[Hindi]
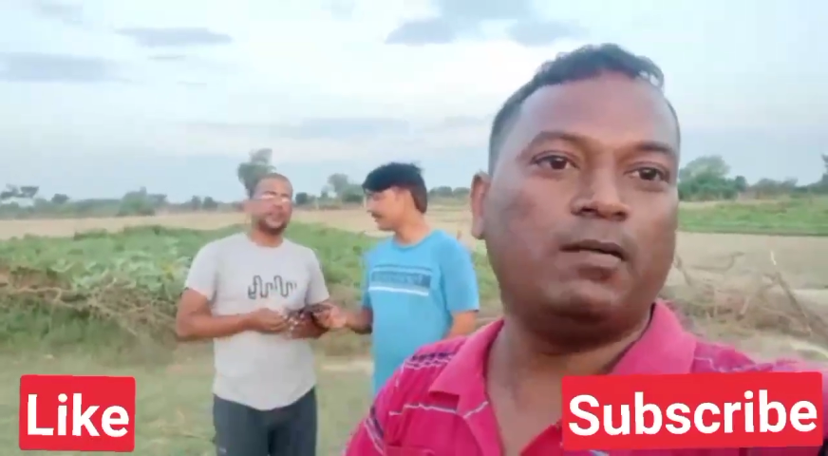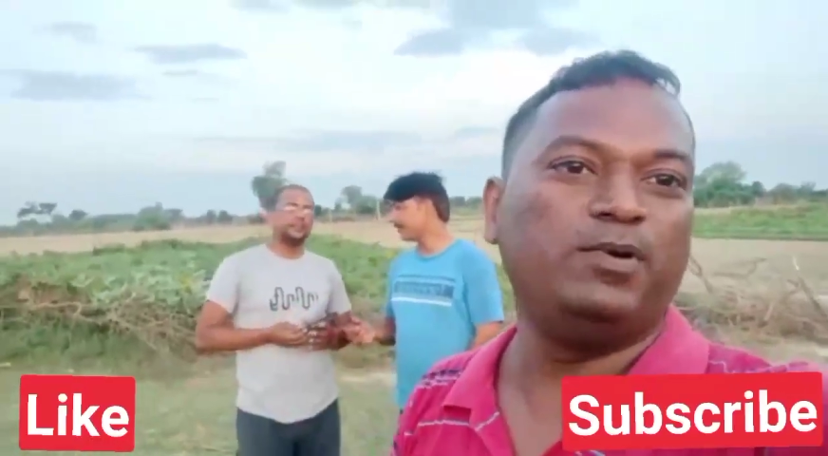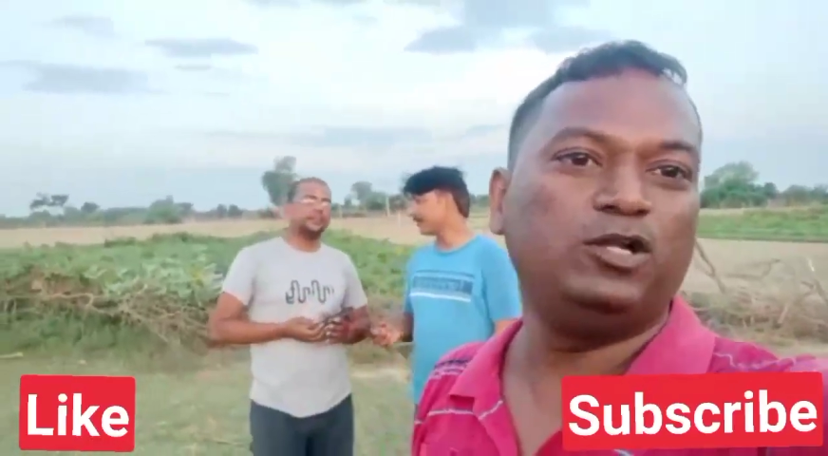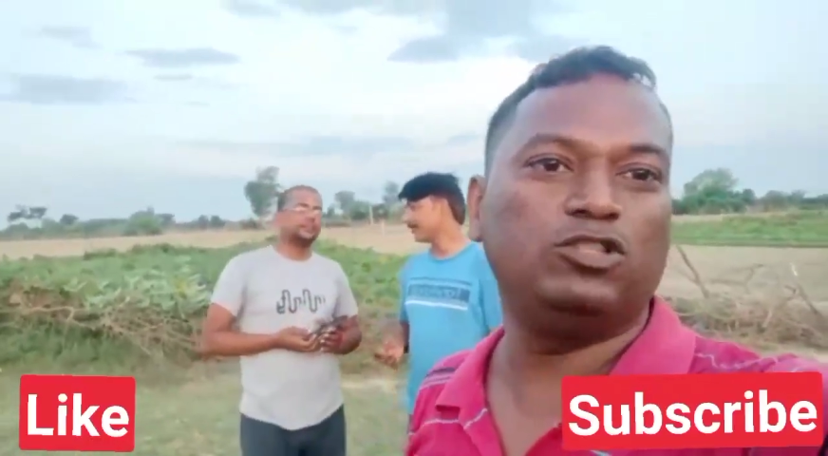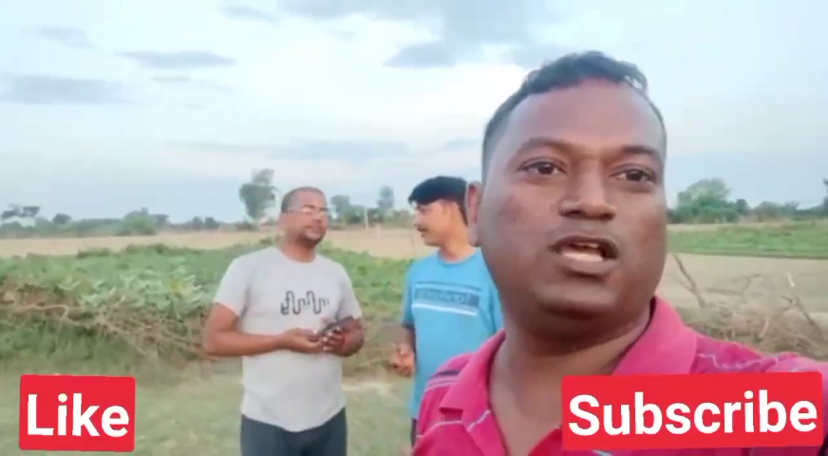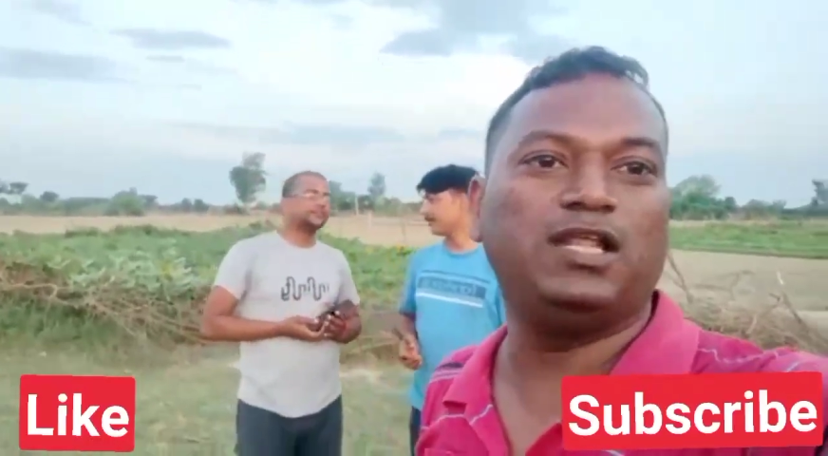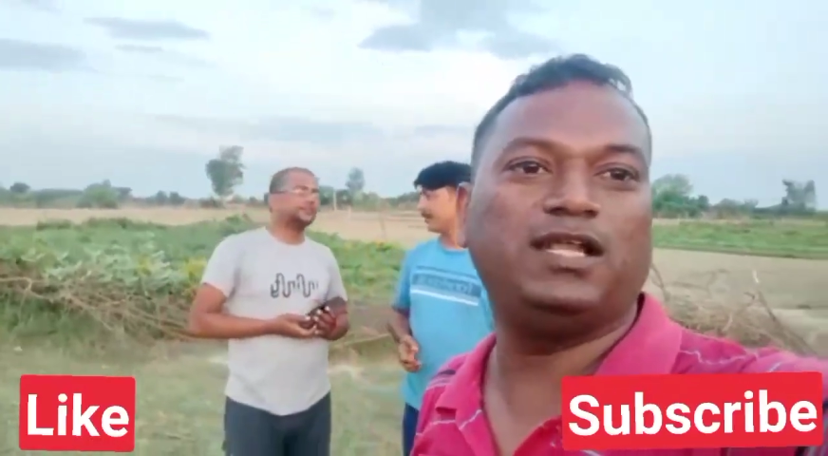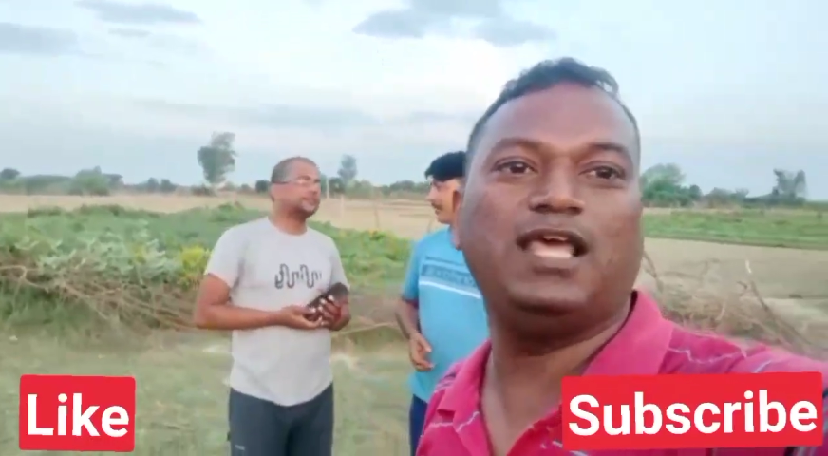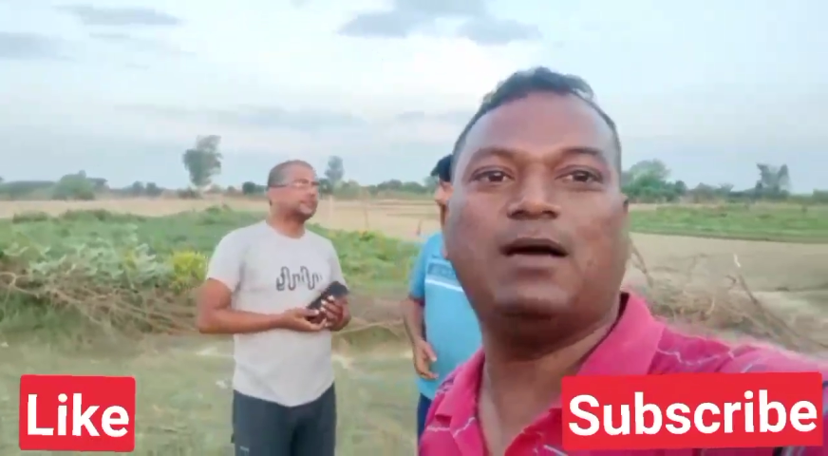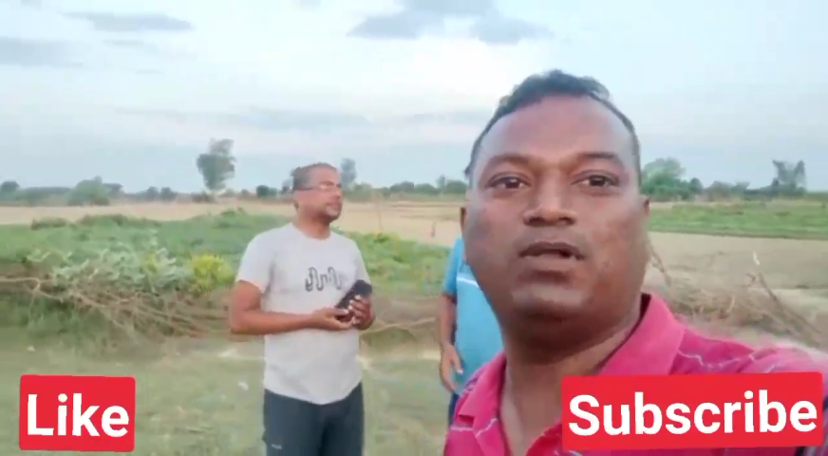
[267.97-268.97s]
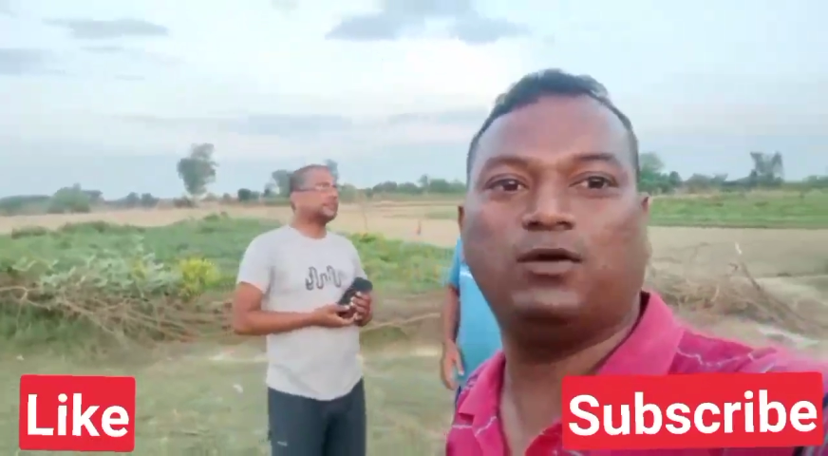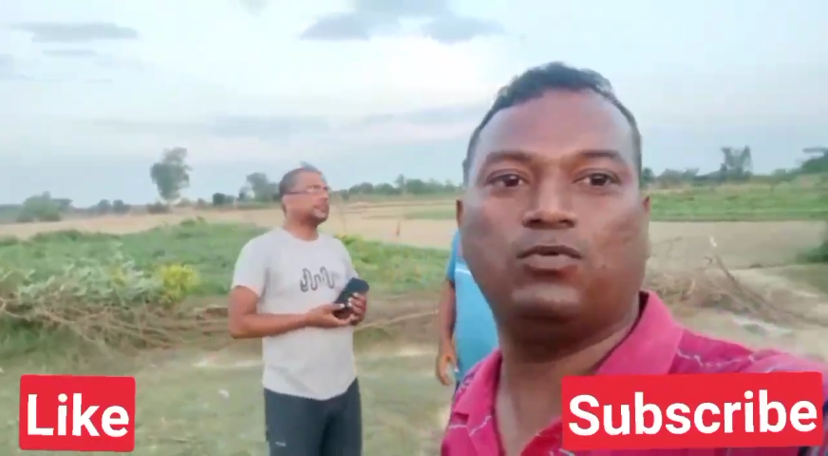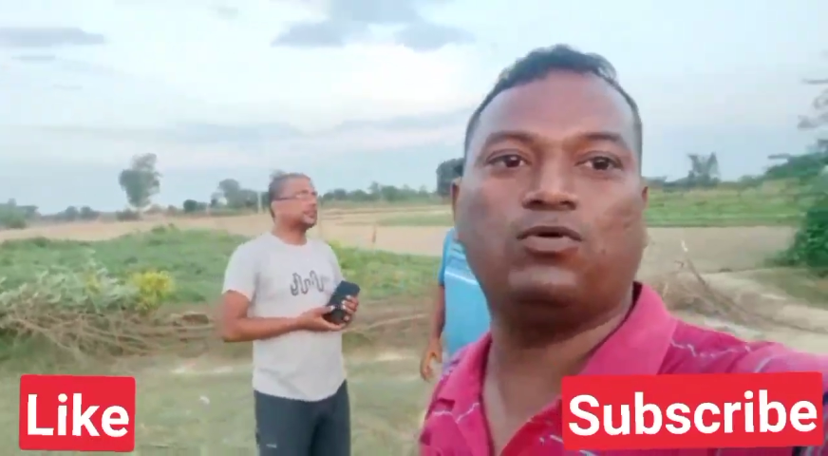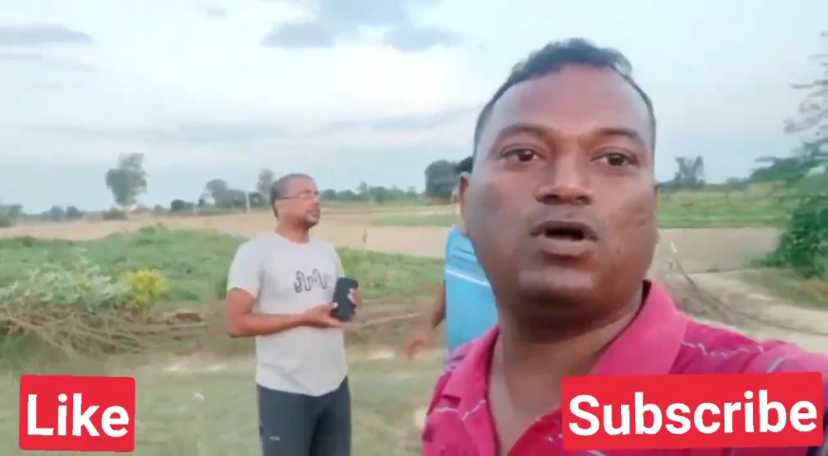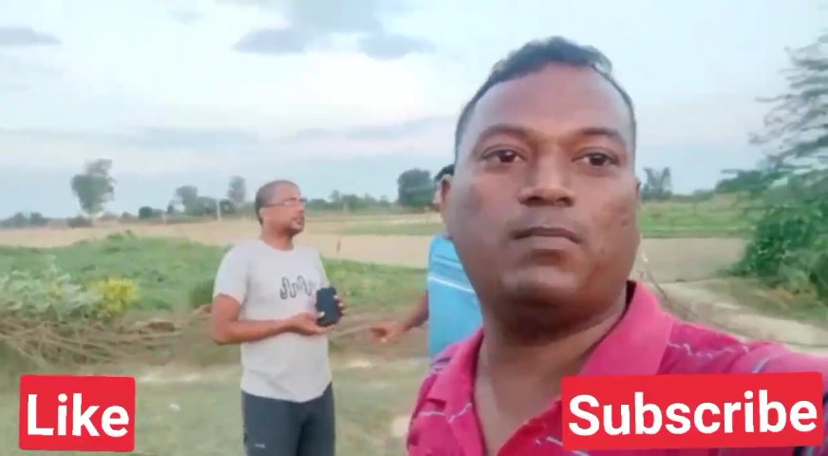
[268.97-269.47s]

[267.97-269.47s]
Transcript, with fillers: वीडियो देखने के लिए आप लोगों